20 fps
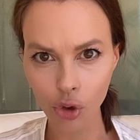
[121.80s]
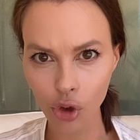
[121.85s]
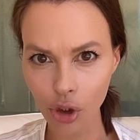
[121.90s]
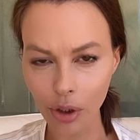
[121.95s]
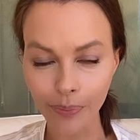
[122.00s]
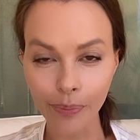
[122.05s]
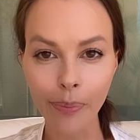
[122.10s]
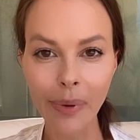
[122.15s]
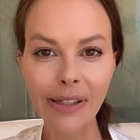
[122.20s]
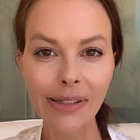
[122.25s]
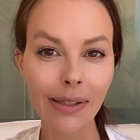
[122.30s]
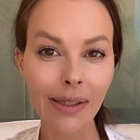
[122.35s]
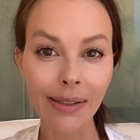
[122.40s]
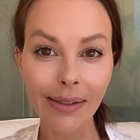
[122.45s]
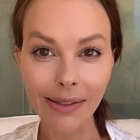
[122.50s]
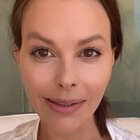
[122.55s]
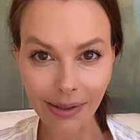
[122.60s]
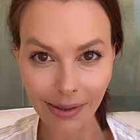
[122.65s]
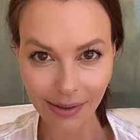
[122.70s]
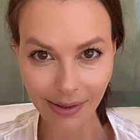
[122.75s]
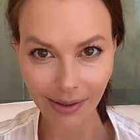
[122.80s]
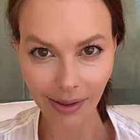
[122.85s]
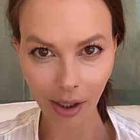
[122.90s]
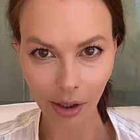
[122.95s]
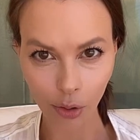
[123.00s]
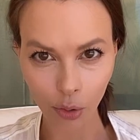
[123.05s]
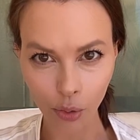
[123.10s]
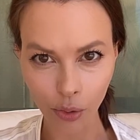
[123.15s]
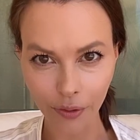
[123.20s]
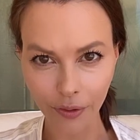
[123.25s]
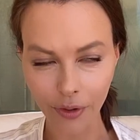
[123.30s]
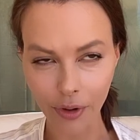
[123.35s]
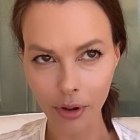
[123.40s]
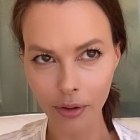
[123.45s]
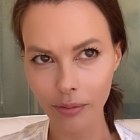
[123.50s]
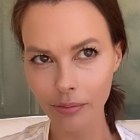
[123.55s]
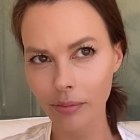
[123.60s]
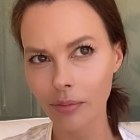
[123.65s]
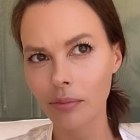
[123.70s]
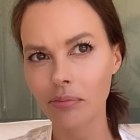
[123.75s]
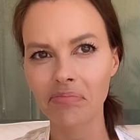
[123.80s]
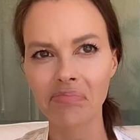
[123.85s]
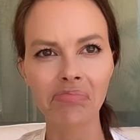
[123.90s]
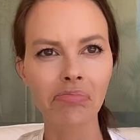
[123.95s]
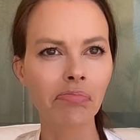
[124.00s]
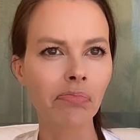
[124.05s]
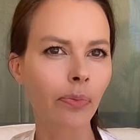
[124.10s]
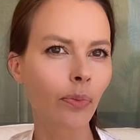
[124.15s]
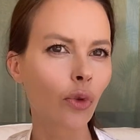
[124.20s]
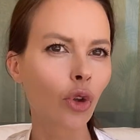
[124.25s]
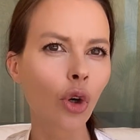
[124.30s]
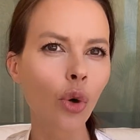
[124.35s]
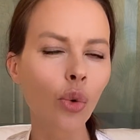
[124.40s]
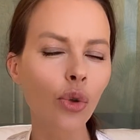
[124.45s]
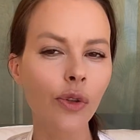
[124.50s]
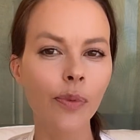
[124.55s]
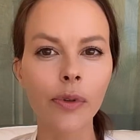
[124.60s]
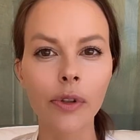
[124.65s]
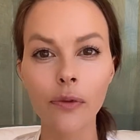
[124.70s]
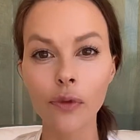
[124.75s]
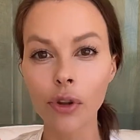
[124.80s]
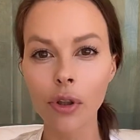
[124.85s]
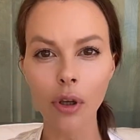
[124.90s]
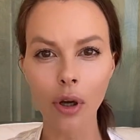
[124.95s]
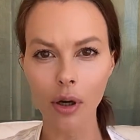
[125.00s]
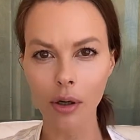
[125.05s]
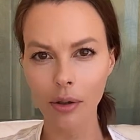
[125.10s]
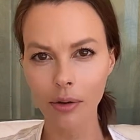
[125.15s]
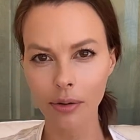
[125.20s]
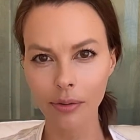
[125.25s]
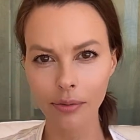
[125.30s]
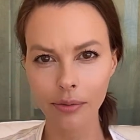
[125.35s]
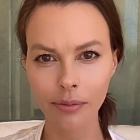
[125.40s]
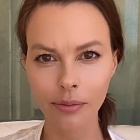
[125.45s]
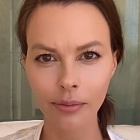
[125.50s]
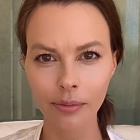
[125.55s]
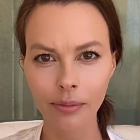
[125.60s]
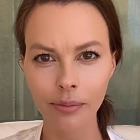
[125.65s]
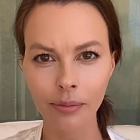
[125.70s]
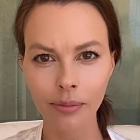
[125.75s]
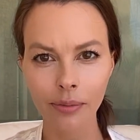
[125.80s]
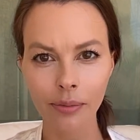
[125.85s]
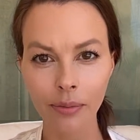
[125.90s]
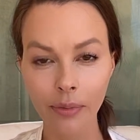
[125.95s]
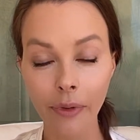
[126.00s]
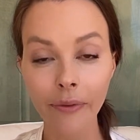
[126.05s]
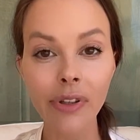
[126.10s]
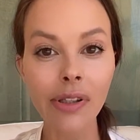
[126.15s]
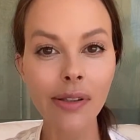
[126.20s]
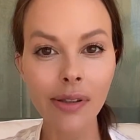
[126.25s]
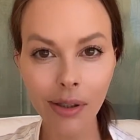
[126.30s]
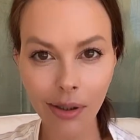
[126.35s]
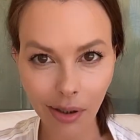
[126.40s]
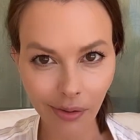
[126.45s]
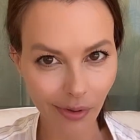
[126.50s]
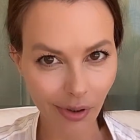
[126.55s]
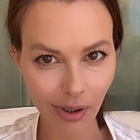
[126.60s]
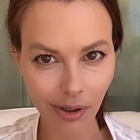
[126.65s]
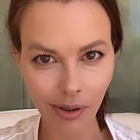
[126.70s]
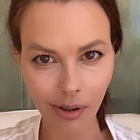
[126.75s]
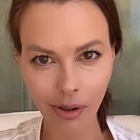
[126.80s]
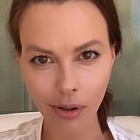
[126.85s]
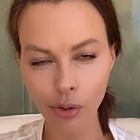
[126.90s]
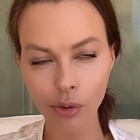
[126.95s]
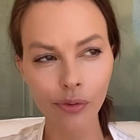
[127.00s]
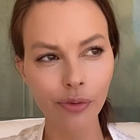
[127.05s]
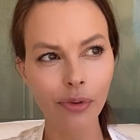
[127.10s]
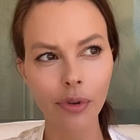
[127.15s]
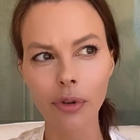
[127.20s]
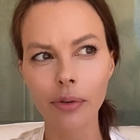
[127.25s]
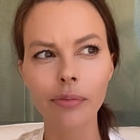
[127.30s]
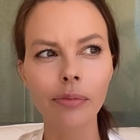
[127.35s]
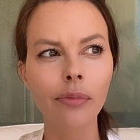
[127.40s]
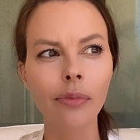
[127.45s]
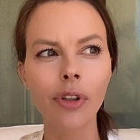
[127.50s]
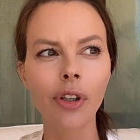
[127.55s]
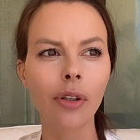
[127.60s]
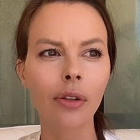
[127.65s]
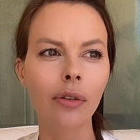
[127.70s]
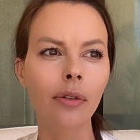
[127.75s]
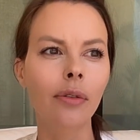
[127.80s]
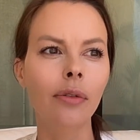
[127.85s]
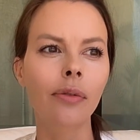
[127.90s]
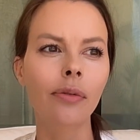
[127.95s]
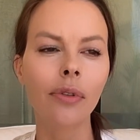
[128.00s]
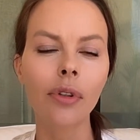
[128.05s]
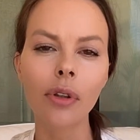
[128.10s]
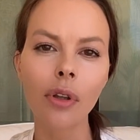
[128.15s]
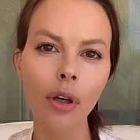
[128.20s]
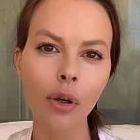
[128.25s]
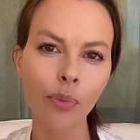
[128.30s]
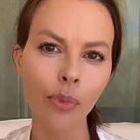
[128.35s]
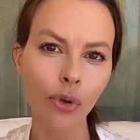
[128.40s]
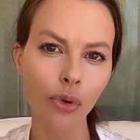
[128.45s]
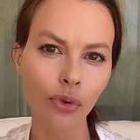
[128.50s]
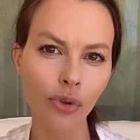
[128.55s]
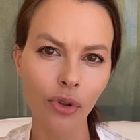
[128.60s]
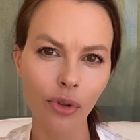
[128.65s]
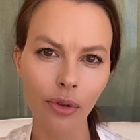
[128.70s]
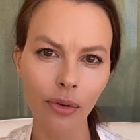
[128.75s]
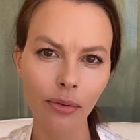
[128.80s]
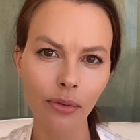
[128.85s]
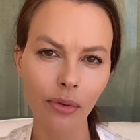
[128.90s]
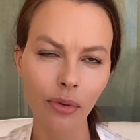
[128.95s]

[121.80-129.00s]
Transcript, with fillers: что посадить здоровье, господи, вот так, восстановить здоровье, нет, не так просто.